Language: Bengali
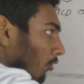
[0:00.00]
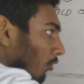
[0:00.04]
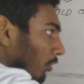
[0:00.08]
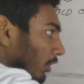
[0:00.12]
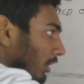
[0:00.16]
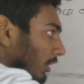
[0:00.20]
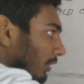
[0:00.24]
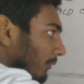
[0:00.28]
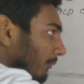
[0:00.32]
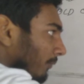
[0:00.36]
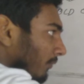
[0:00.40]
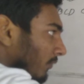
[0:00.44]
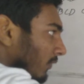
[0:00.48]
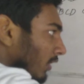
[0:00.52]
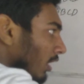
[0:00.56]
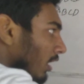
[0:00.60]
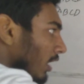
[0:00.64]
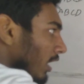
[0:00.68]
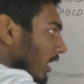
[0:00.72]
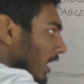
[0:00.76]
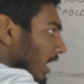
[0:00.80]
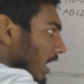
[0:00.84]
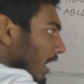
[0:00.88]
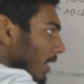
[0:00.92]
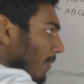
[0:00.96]
করি
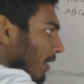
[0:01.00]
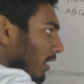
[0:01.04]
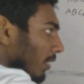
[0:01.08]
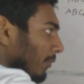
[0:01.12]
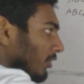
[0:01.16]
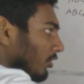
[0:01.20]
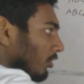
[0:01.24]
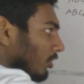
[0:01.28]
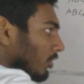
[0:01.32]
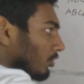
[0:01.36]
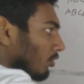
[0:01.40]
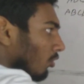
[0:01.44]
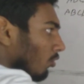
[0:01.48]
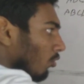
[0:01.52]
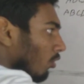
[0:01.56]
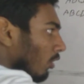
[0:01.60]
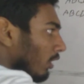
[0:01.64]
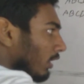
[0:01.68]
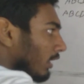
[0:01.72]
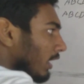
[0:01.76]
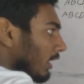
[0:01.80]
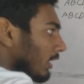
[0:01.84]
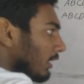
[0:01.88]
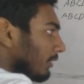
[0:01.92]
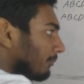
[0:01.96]
এবার আমি যদি যোগ করে
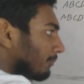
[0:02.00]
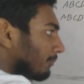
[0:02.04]
দেই